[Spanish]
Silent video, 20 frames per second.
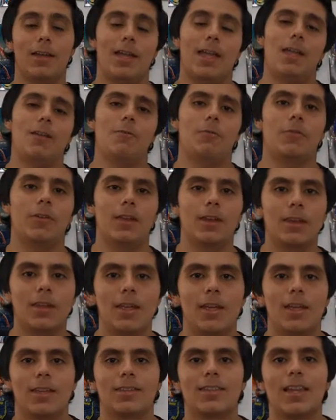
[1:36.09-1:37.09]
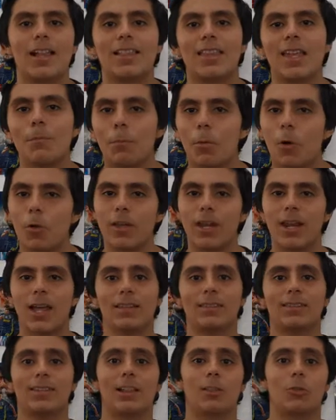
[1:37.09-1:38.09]
En fin, ya el tiempo
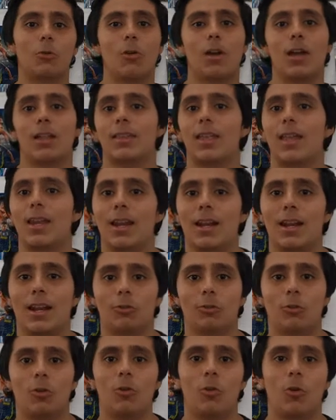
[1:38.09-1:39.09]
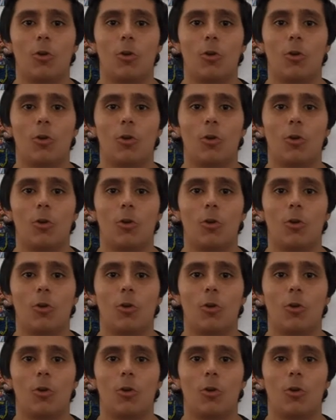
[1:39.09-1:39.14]
dirá si el Tuca tiene razón